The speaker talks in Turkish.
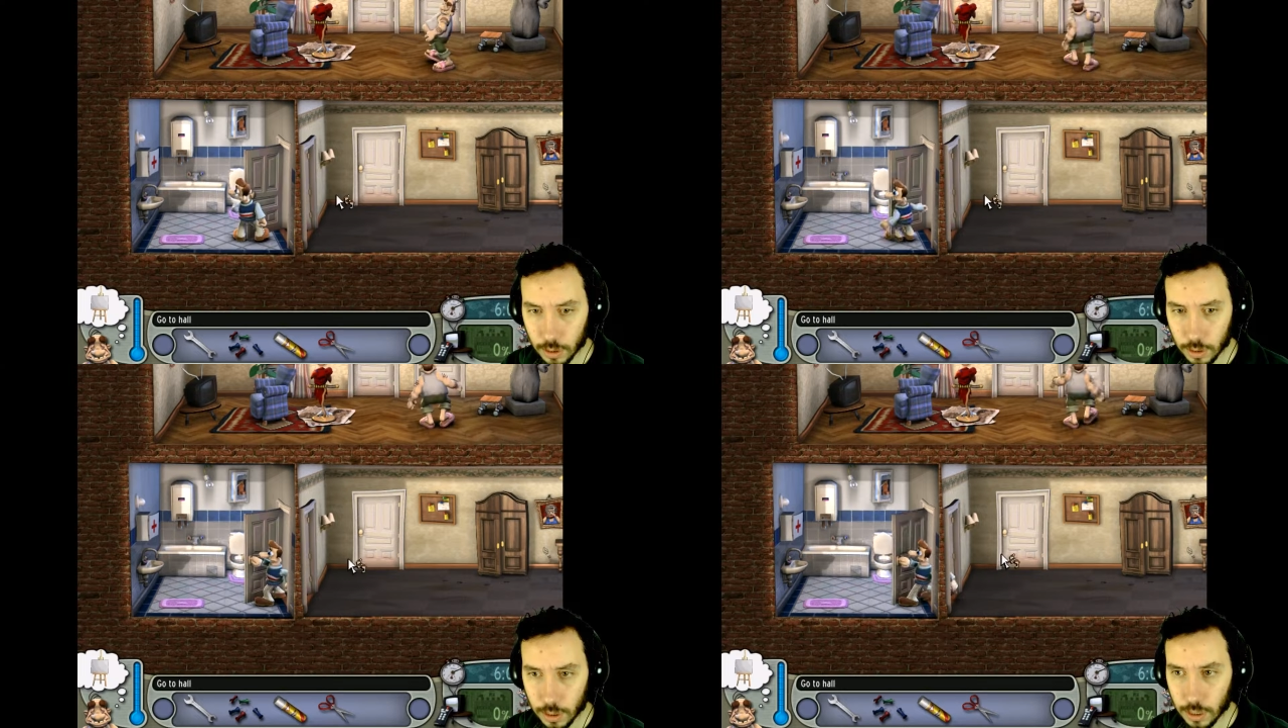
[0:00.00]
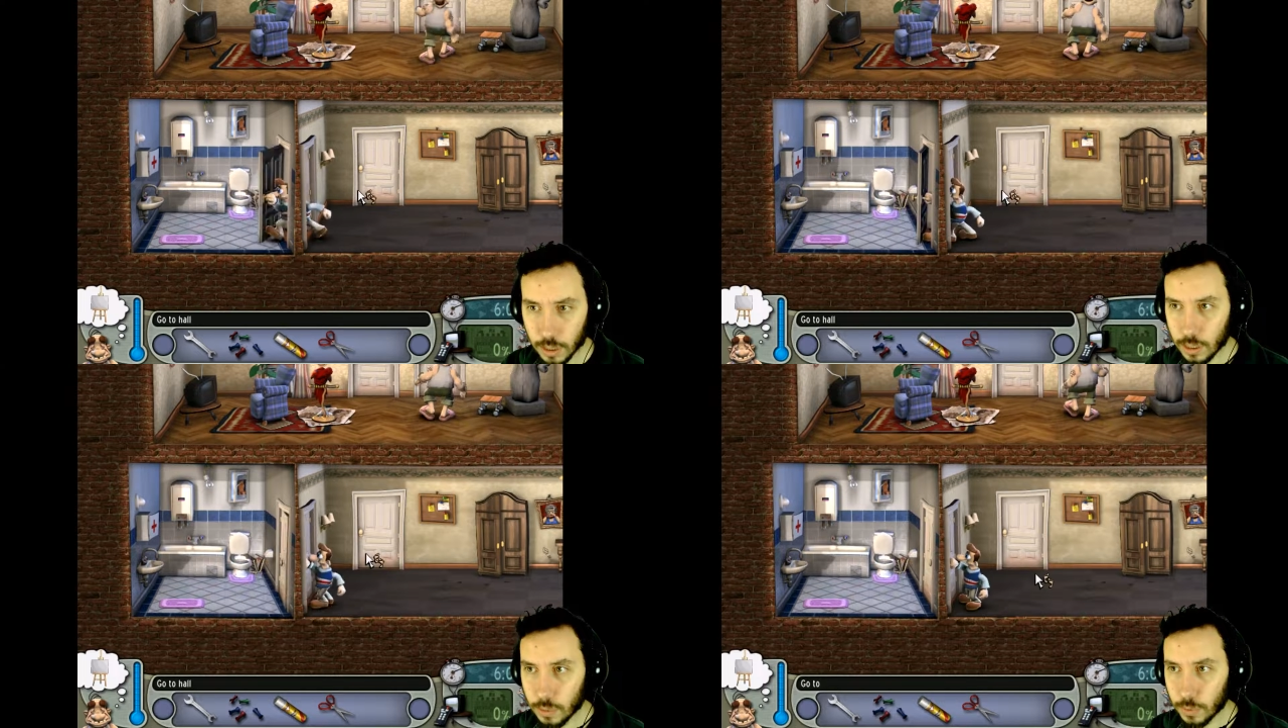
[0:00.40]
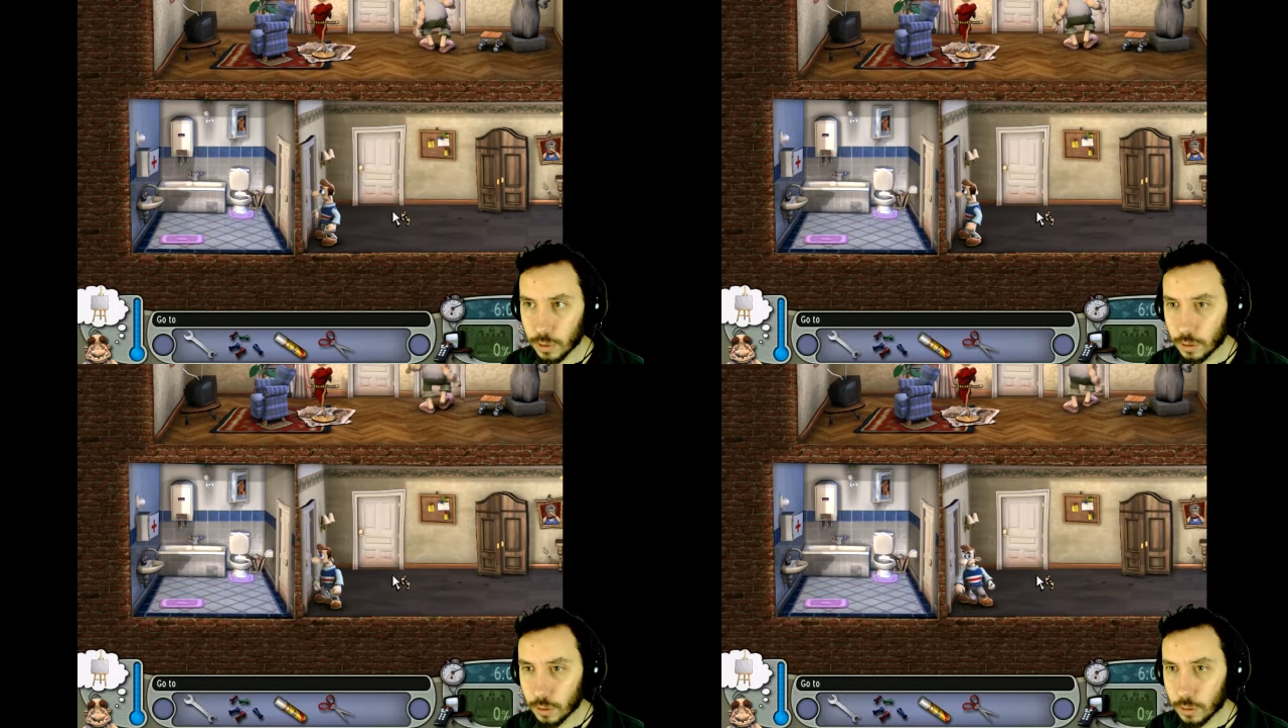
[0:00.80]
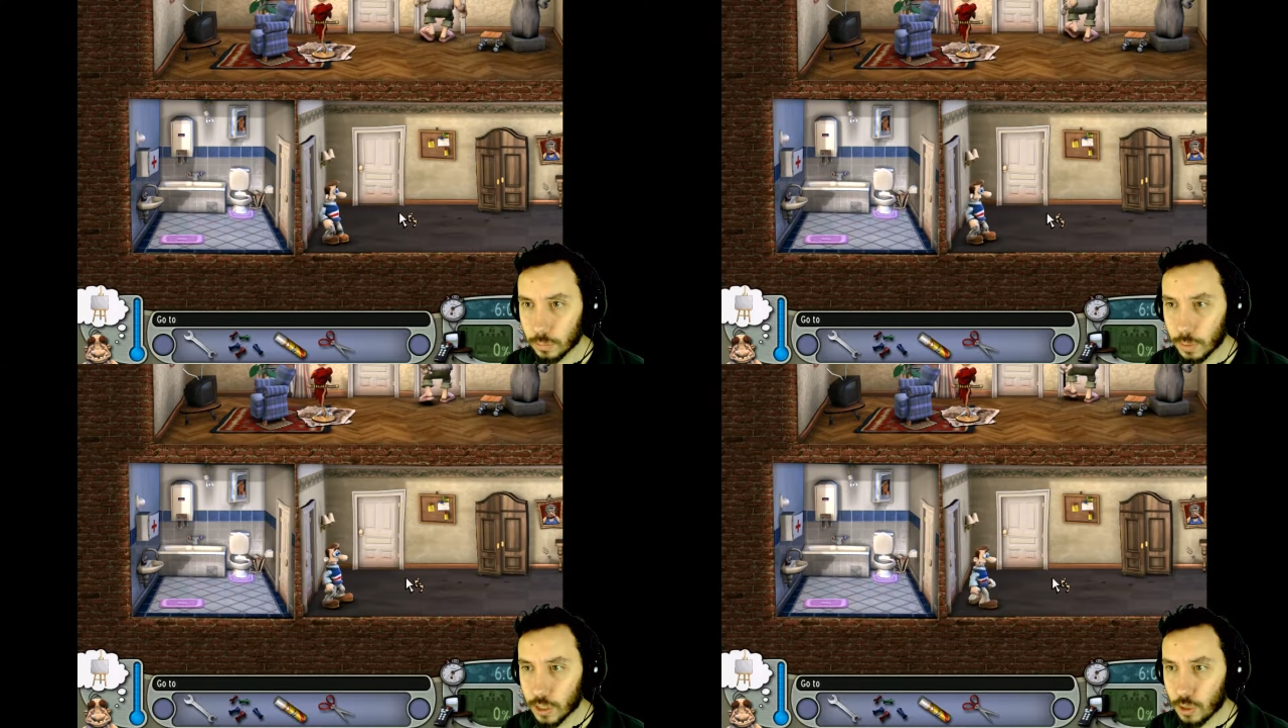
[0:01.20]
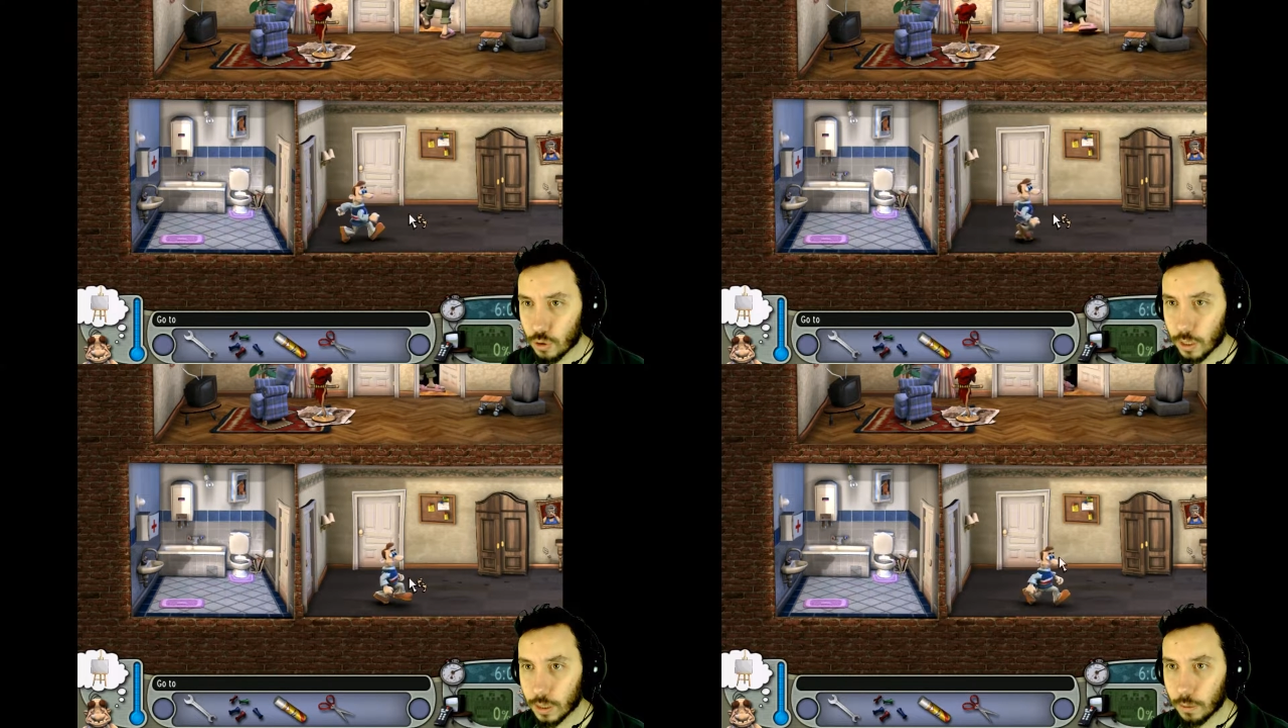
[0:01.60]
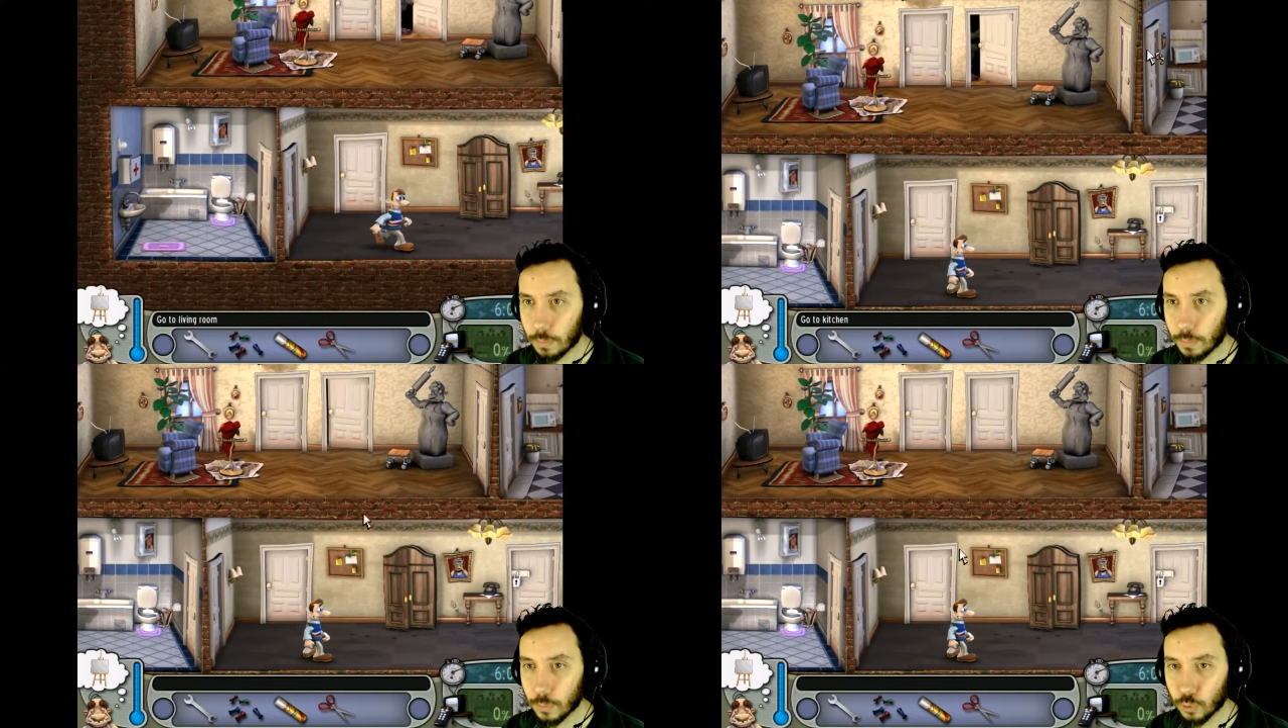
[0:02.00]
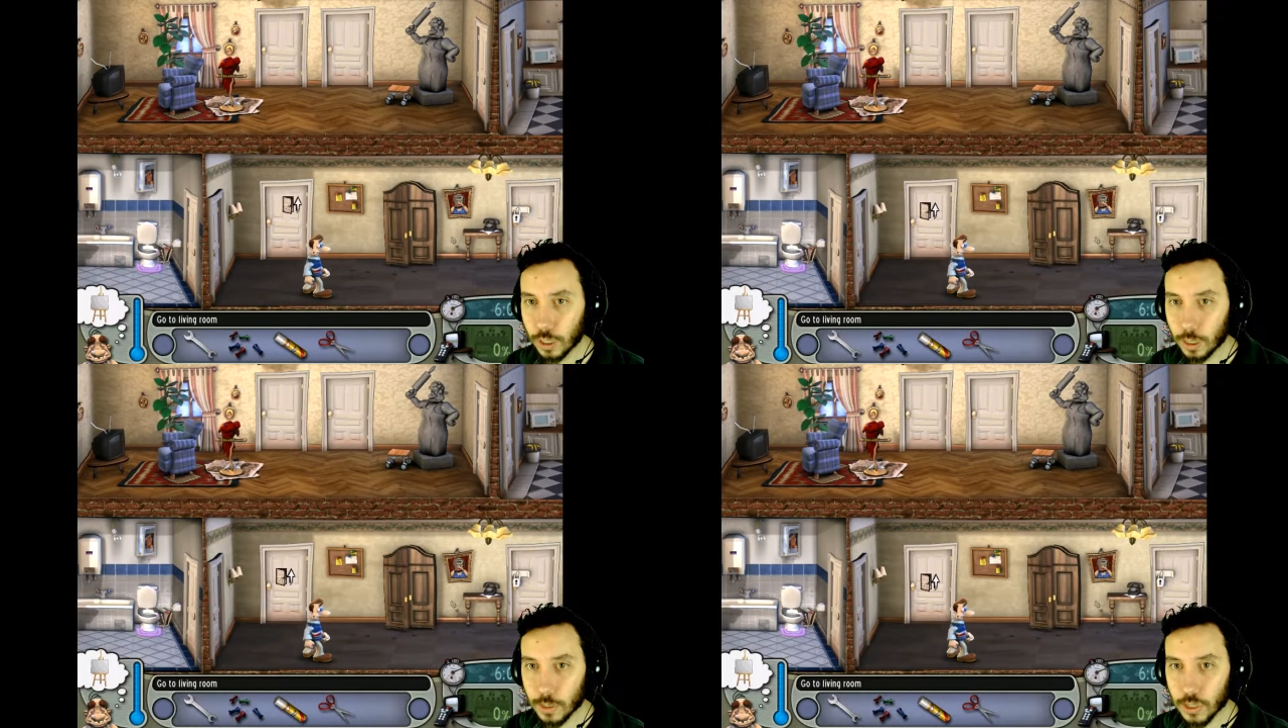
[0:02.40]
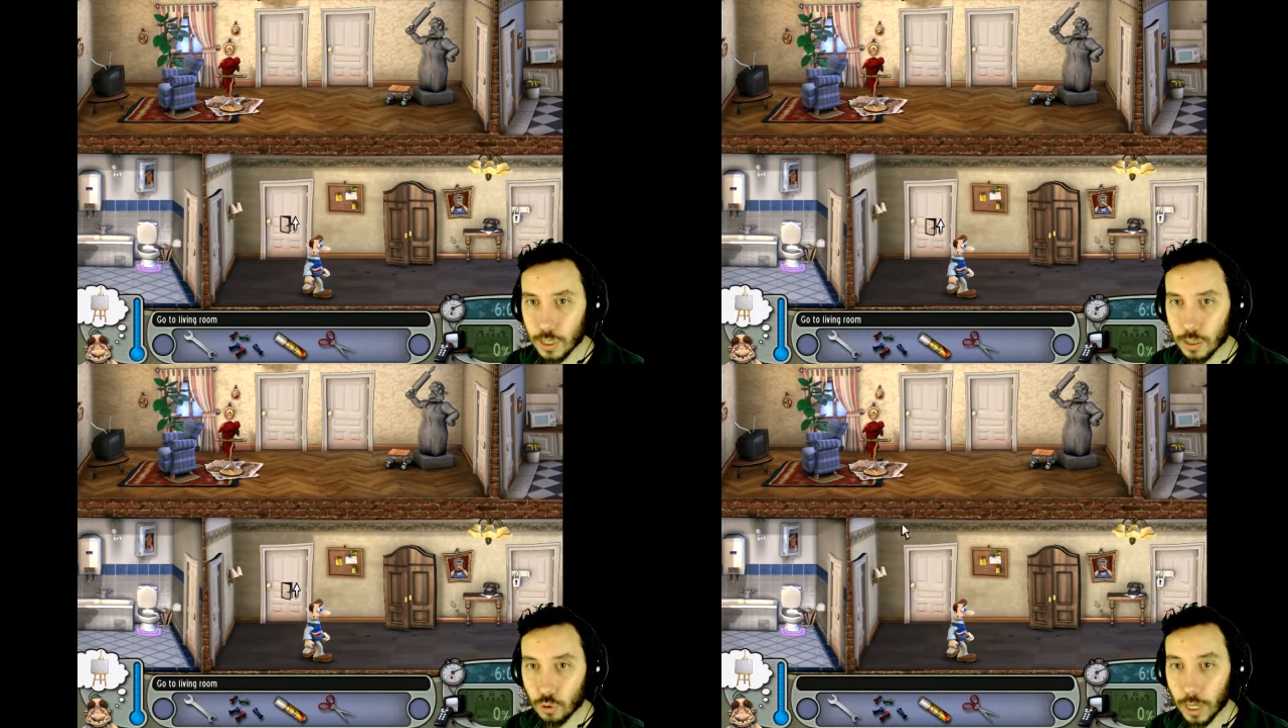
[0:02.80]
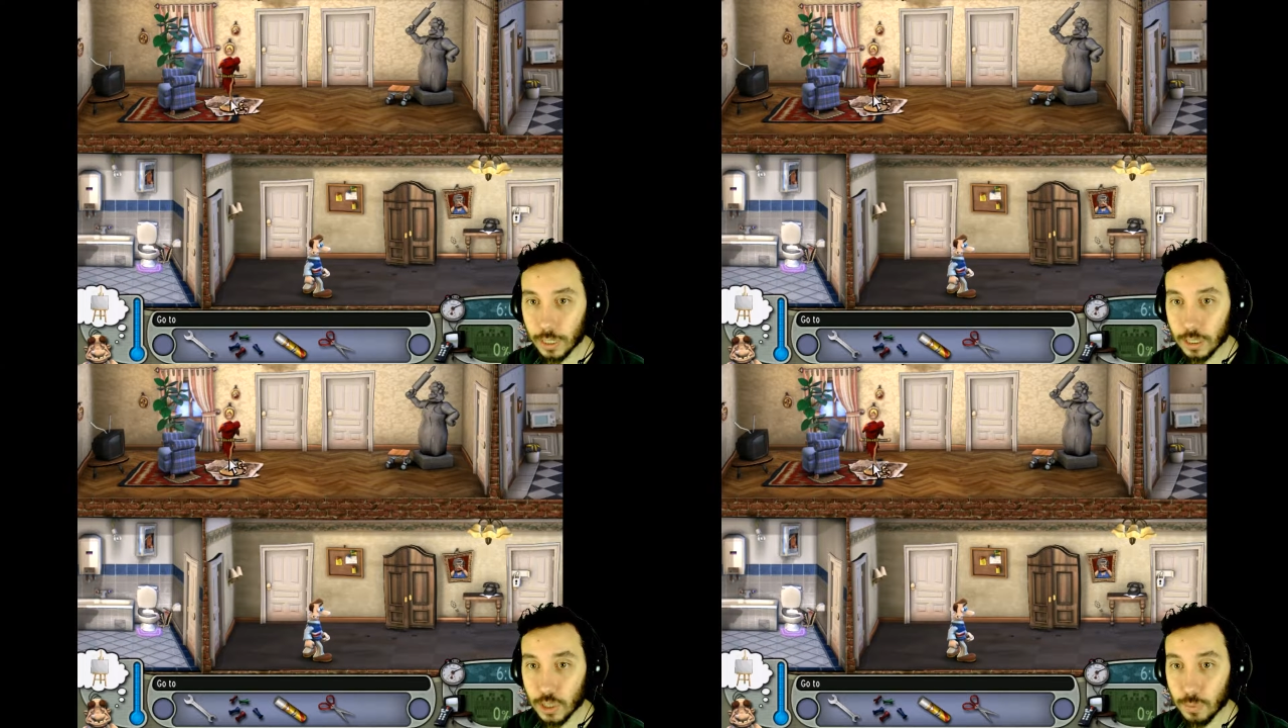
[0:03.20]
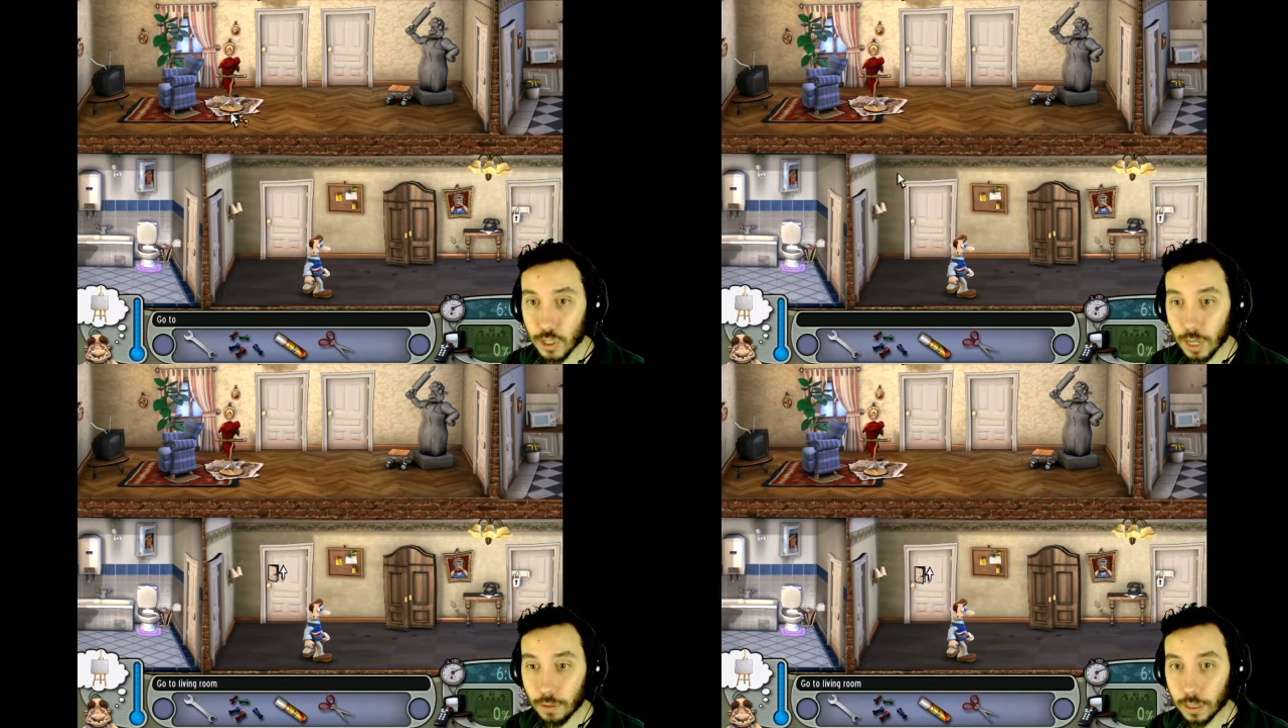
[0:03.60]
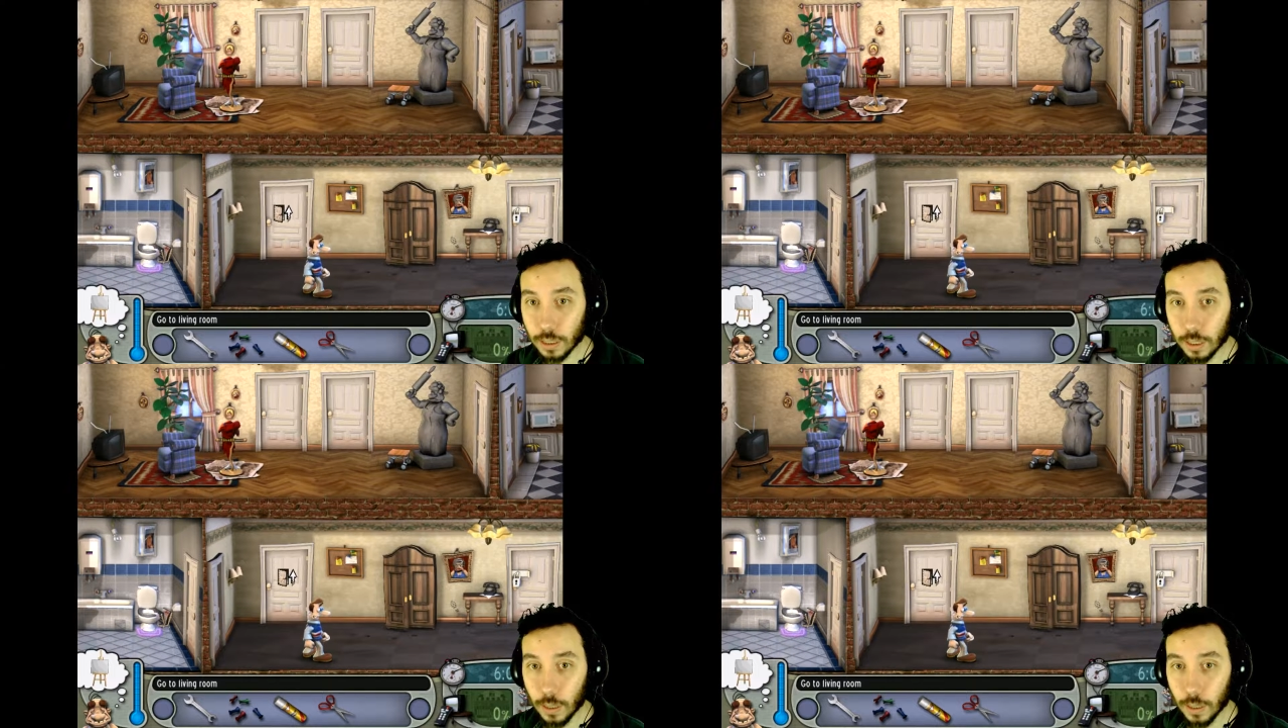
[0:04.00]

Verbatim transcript: Silici mi? Bakacağız ona tamam. Bunlara bakacağız. Yukarıda şimdi şey var.